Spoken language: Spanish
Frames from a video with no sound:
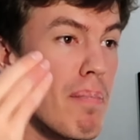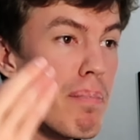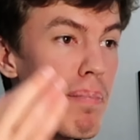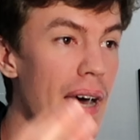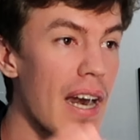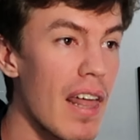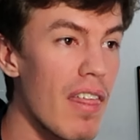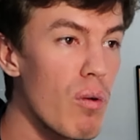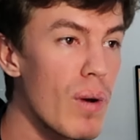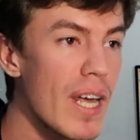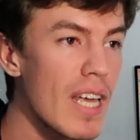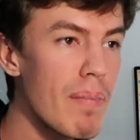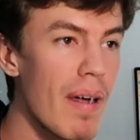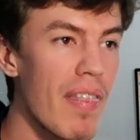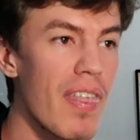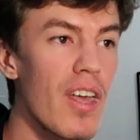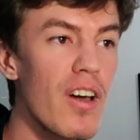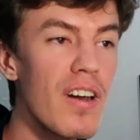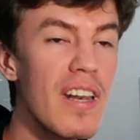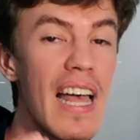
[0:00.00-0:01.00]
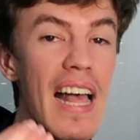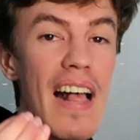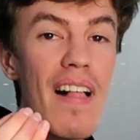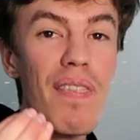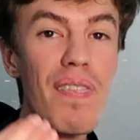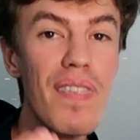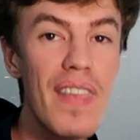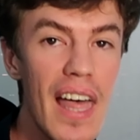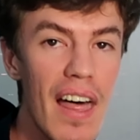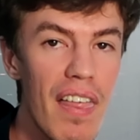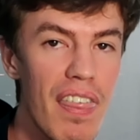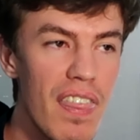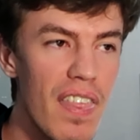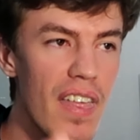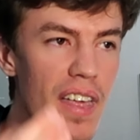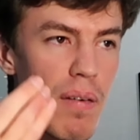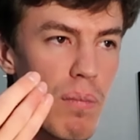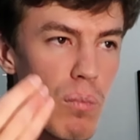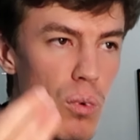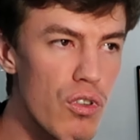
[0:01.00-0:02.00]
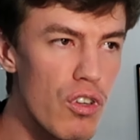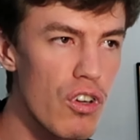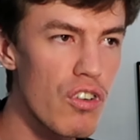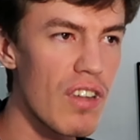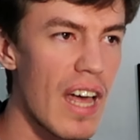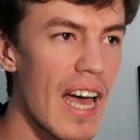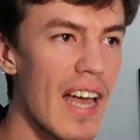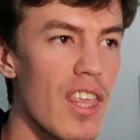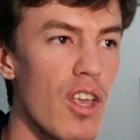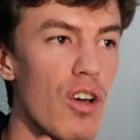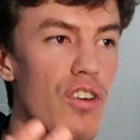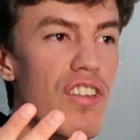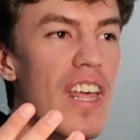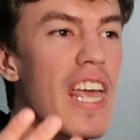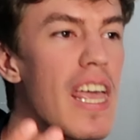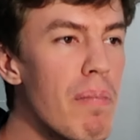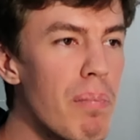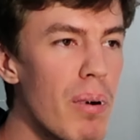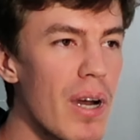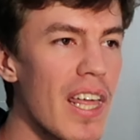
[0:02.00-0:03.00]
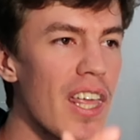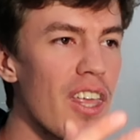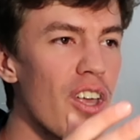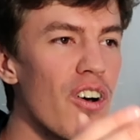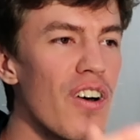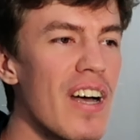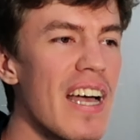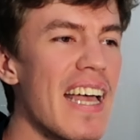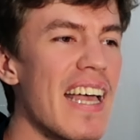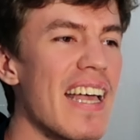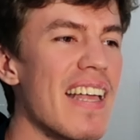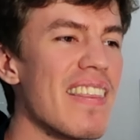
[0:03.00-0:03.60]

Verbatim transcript: parece una equipación de hace muchos años y por ello